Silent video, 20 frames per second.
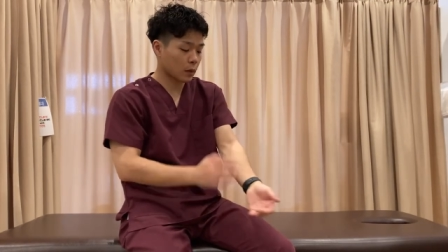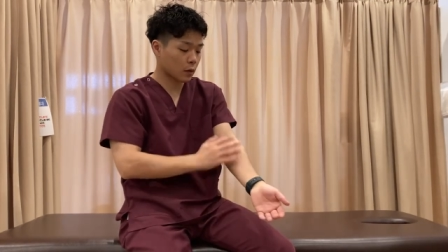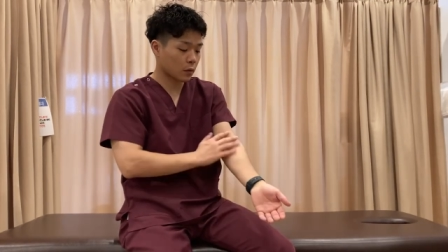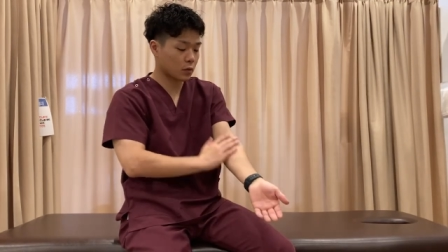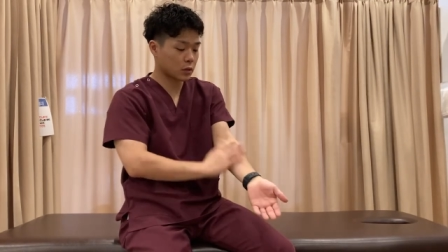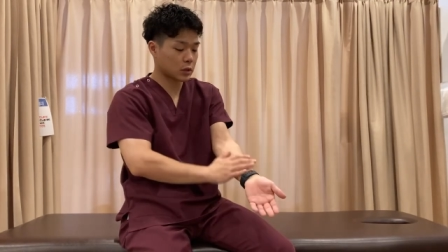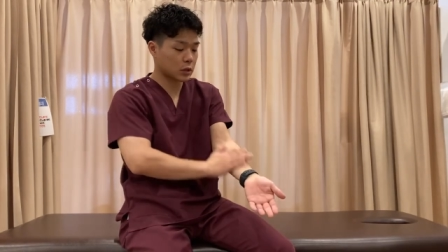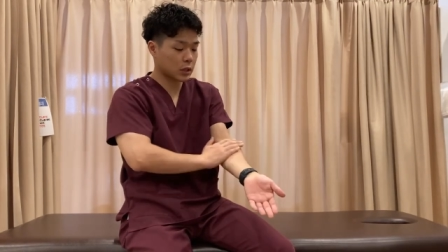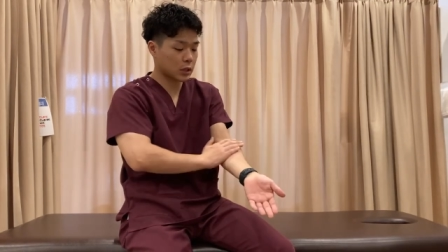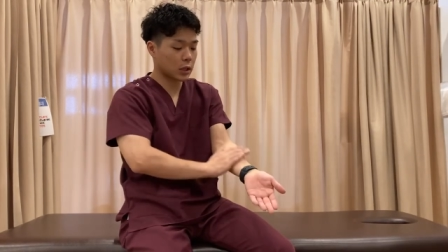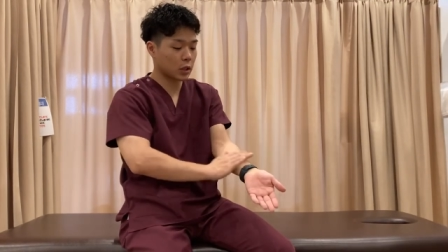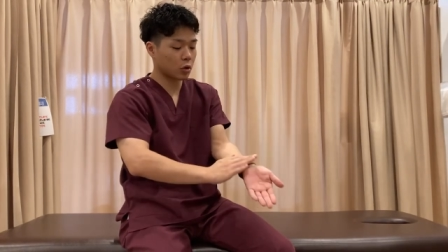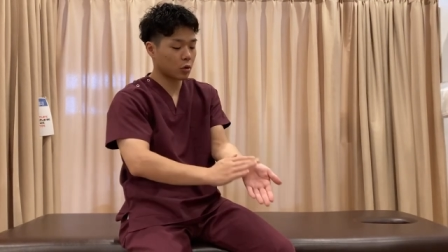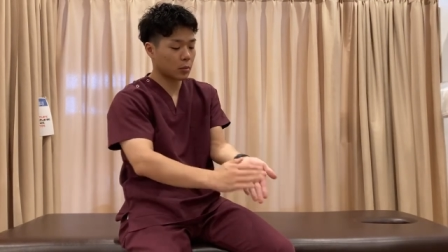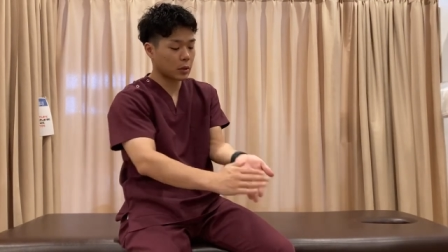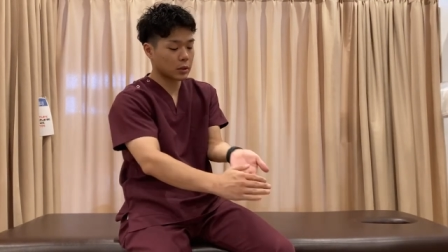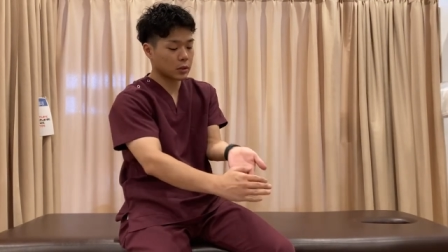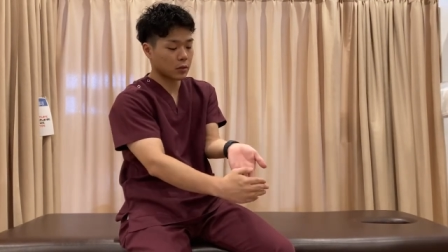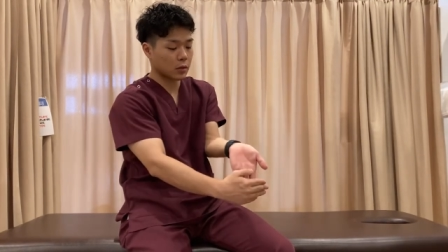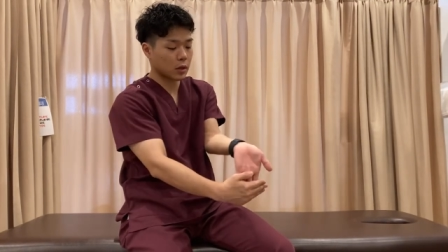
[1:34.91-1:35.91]
こちら側を伸
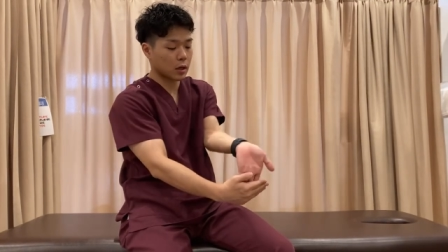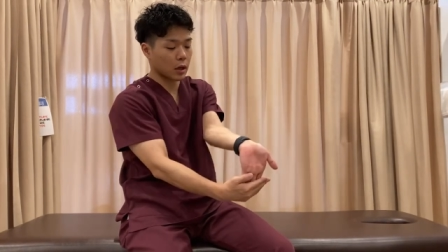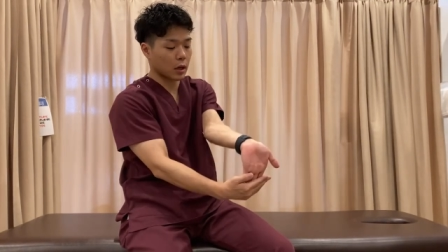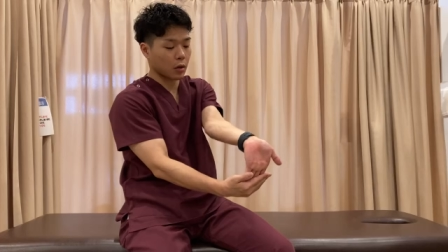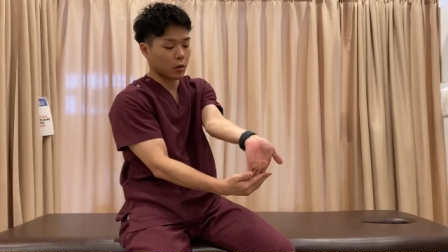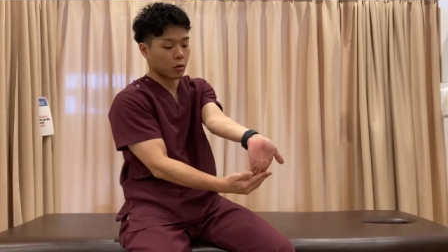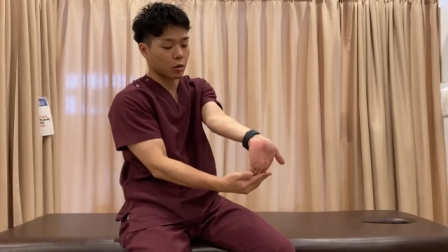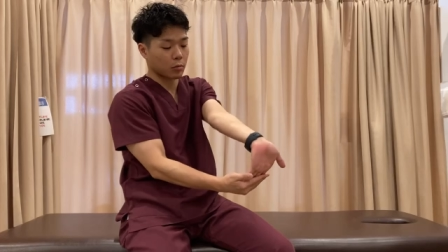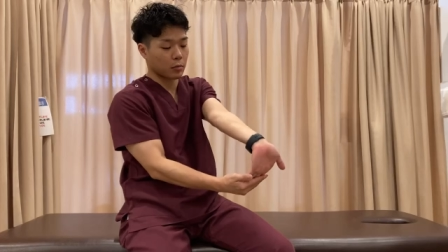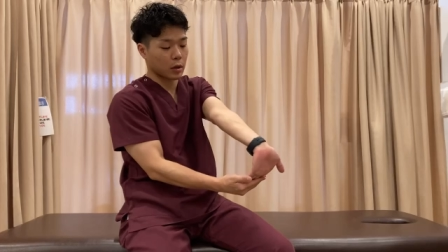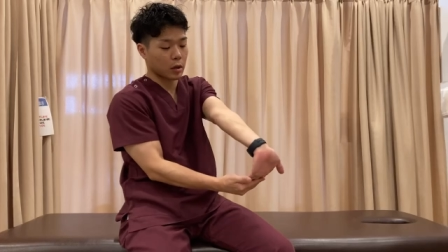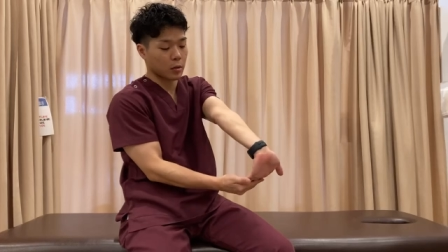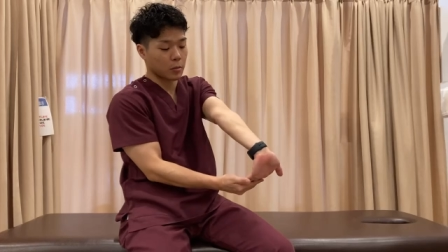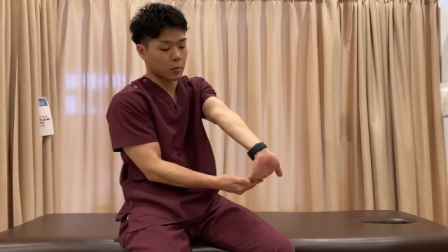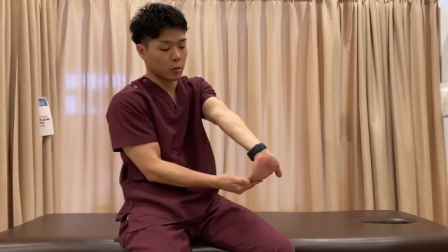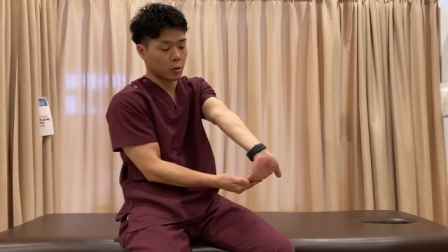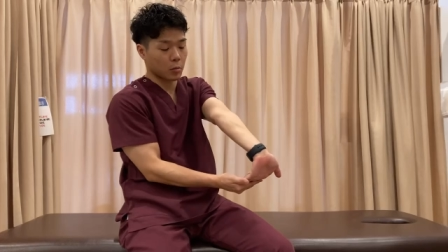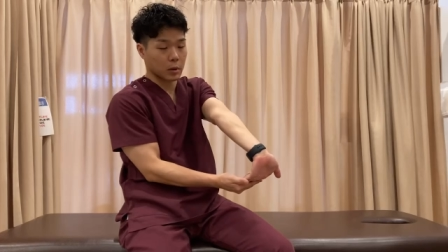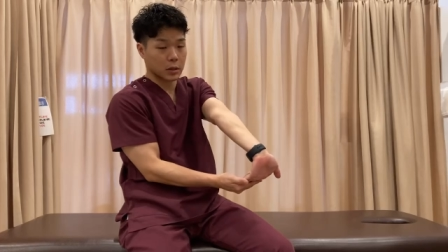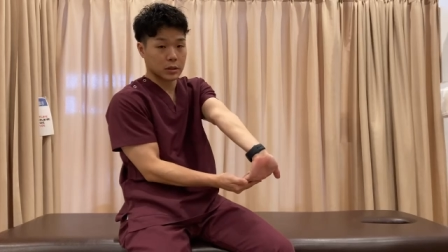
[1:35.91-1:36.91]
ばすときは、これも指
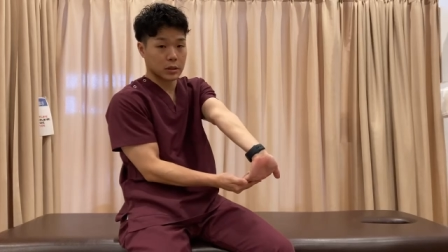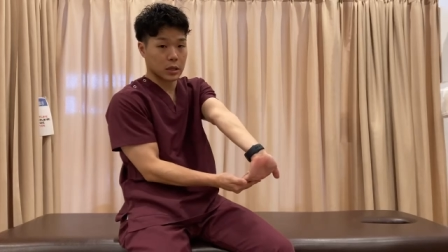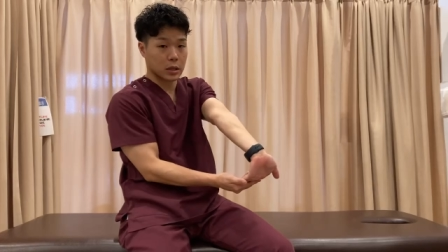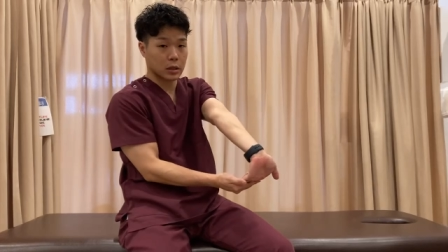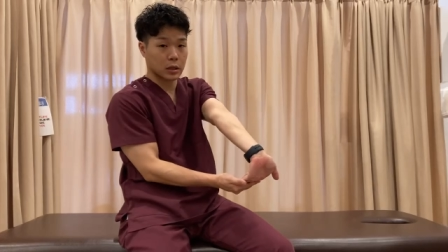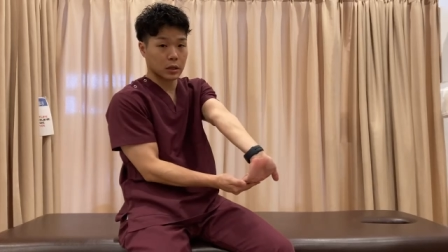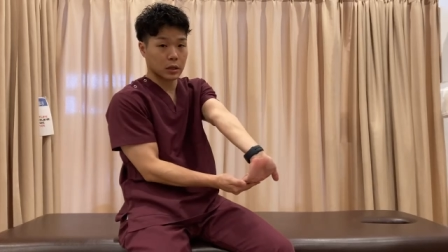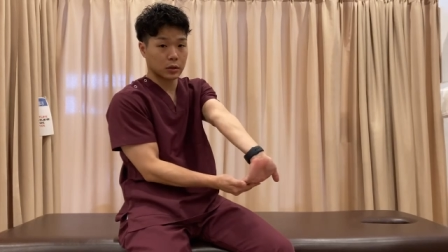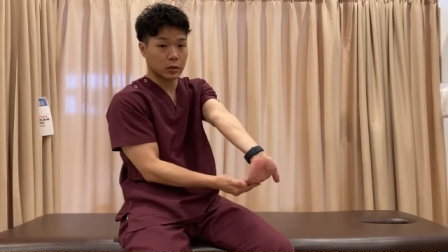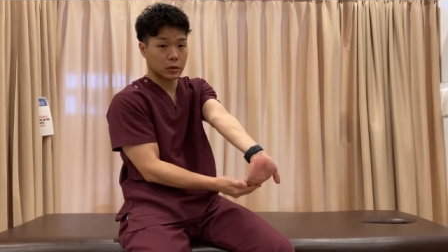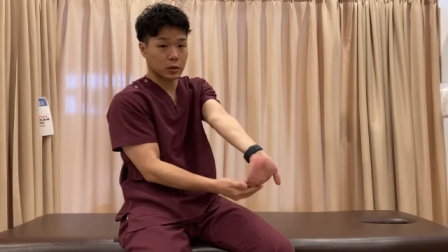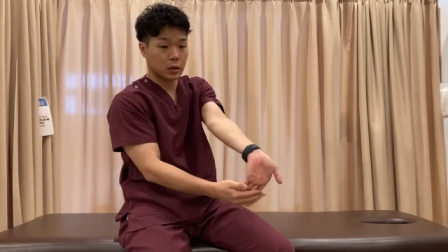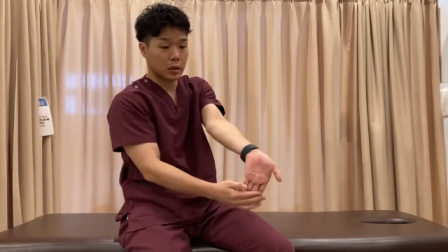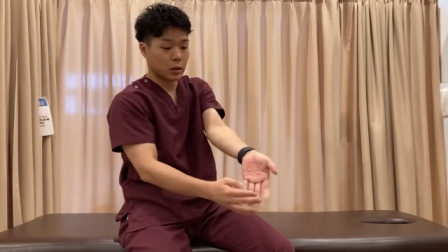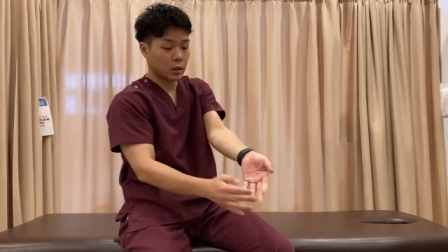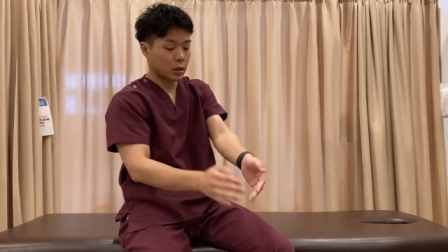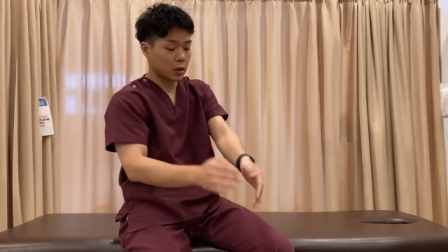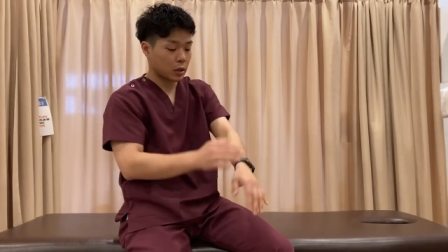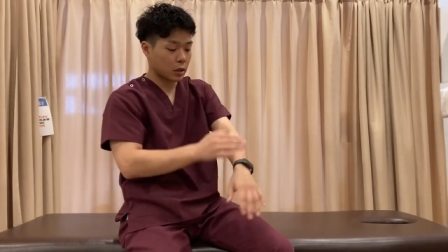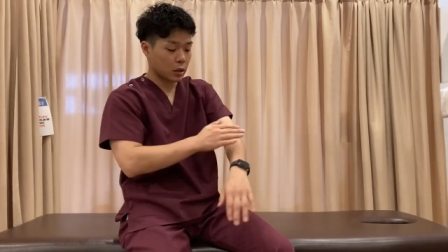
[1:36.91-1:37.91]
を伸ばしていただ
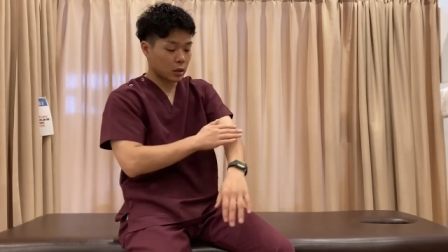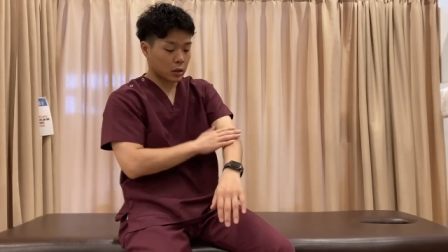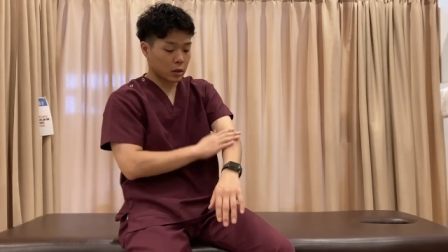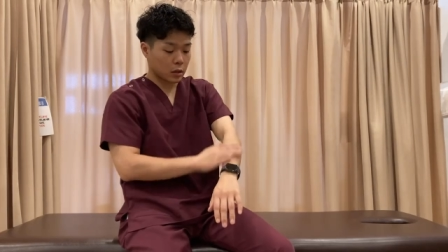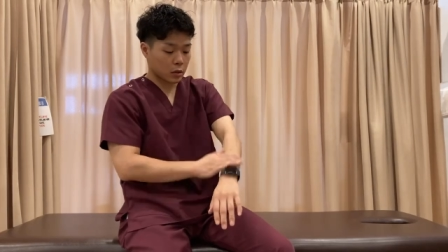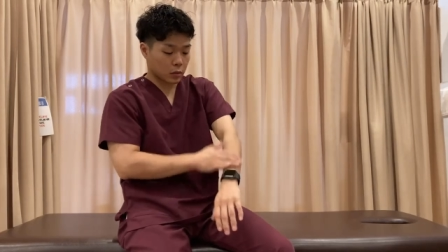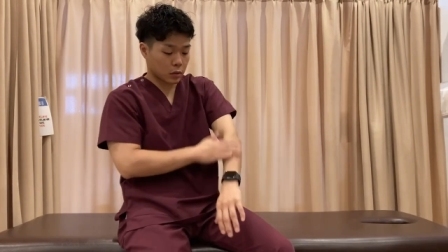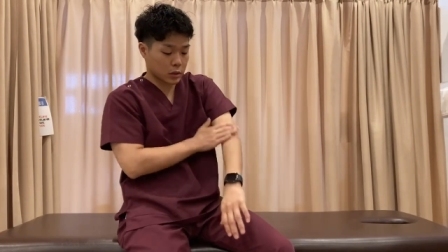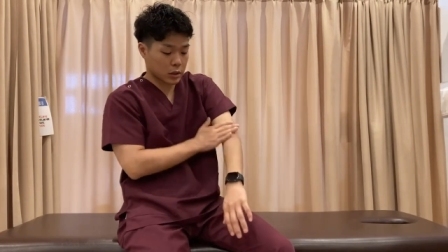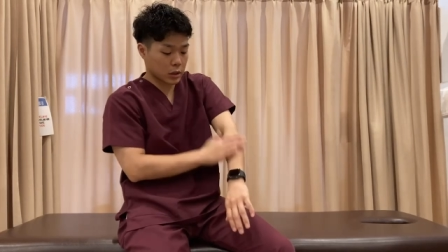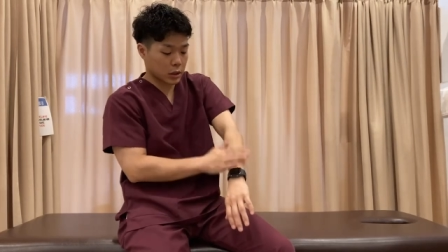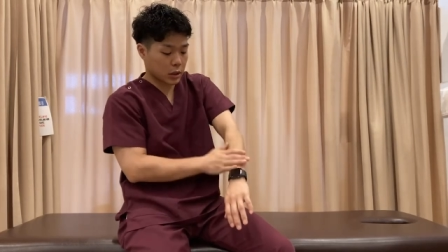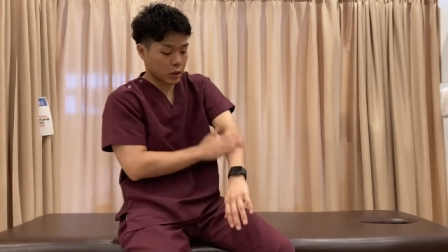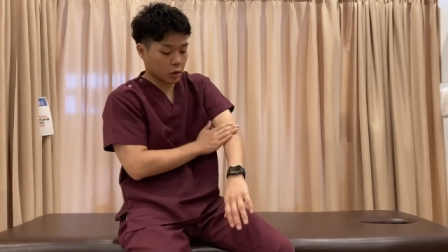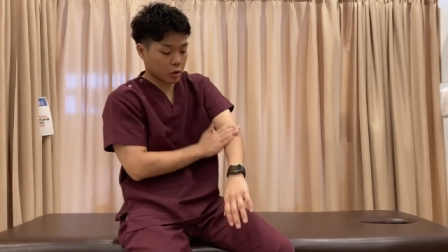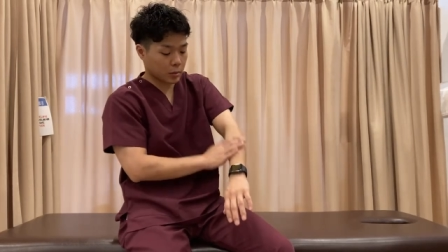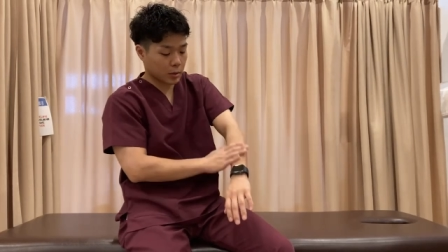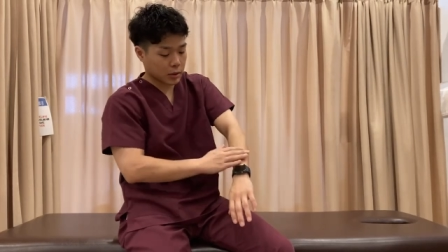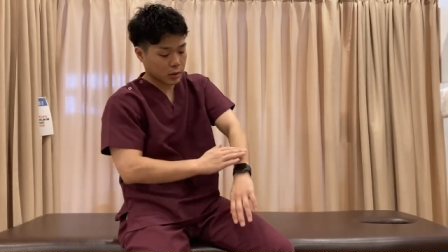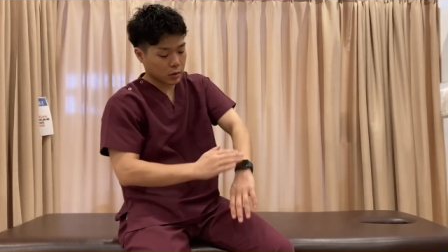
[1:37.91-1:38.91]
く。こちら側
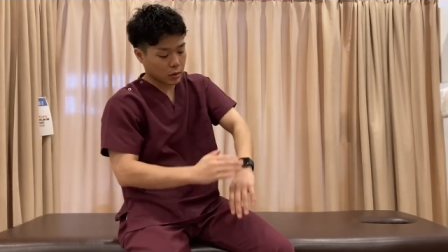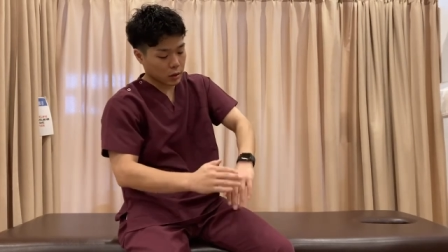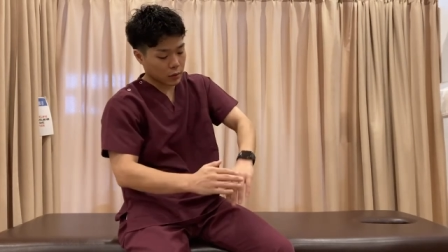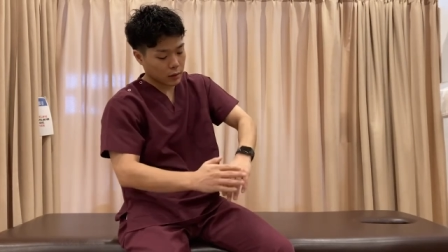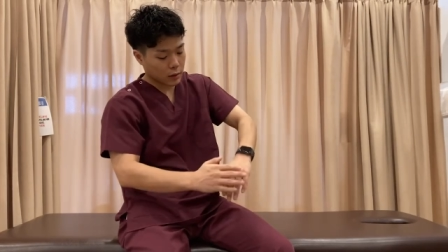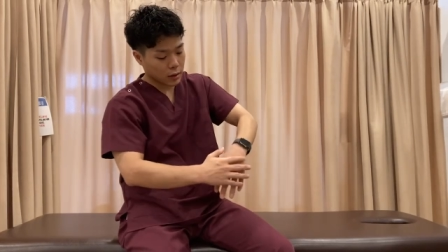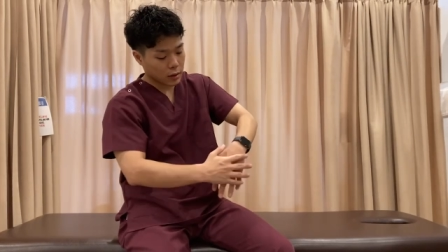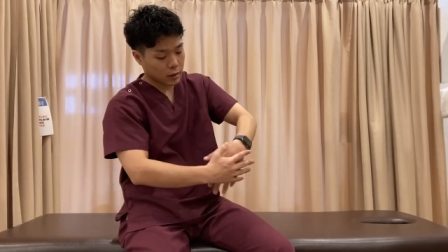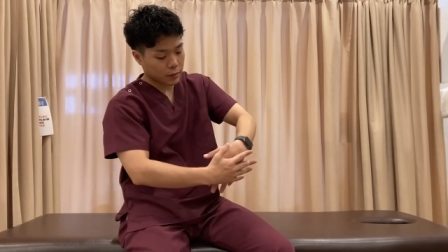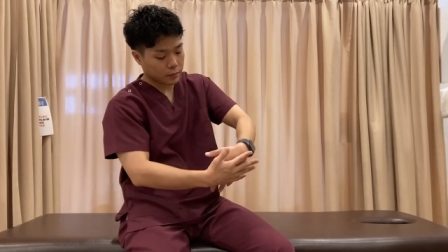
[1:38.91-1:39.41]
を伸ばすときは、